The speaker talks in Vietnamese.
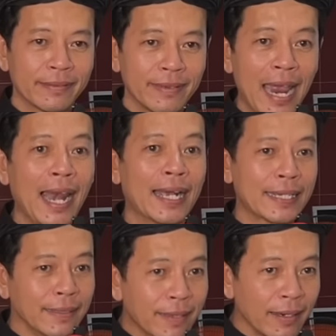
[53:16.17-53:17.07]
này là
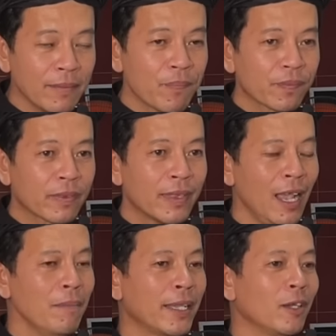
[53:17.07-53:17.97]
cứu tinh
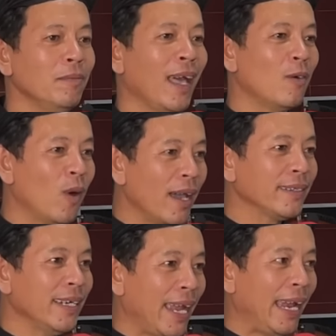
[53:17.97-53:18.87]
nếu mà chúng ta
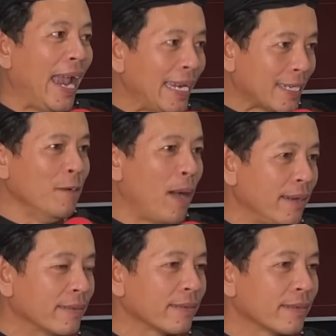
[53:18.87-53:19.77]
quên cái này ai cứu
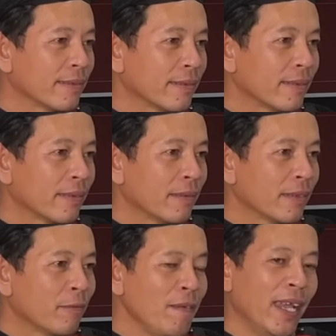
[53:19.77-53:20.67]
mình
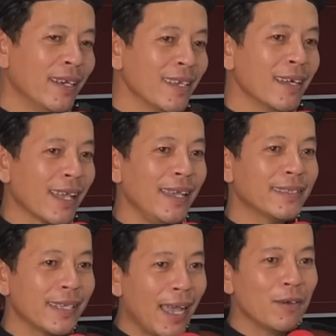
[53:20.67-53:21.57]
quý vị nên nhớ kỹ
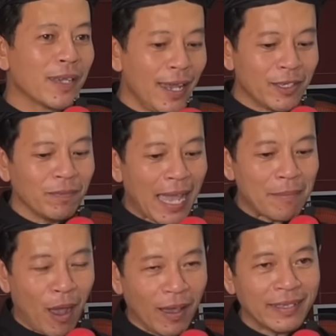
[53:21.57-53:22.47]
sau khi chúng
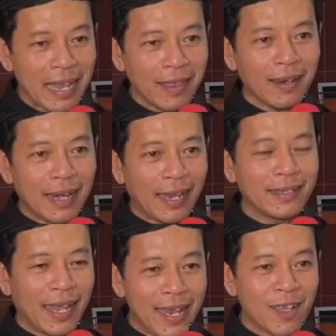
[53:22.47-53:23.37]
ta bỏ xác thân
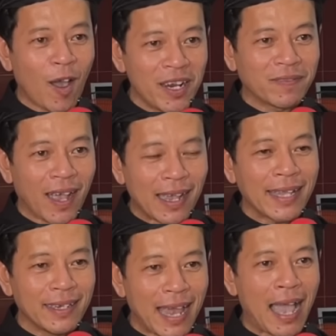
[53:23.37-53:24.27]
này chỉ có đức phật
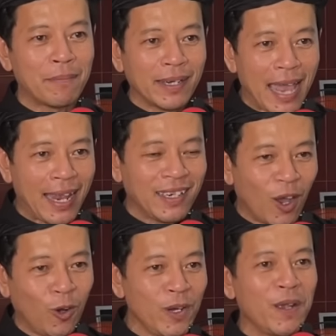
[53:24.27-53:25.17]
a di đà mới đầy
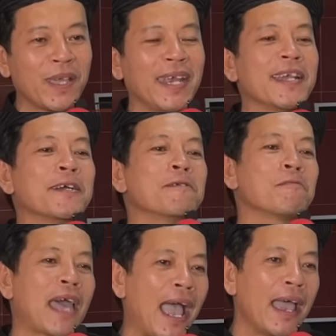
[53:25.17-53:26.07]
đủ điều kiện để cứu
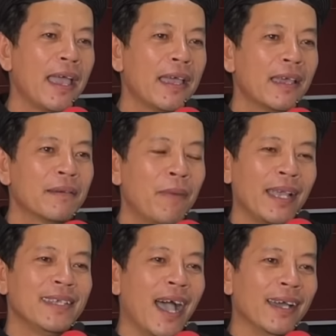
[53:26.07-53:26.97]
chúng ta
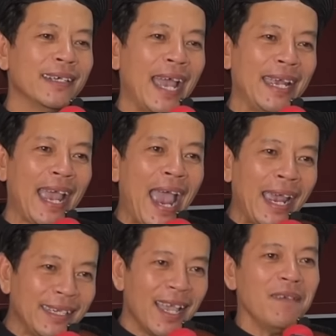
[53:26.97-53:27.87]
mà giờ này
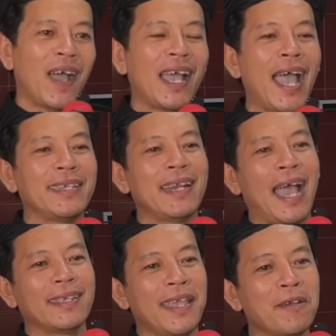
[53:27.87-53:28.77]
ai nhớ phật a di
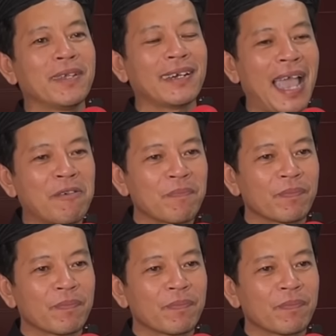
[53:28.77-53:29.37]
đà nhiều chừng nào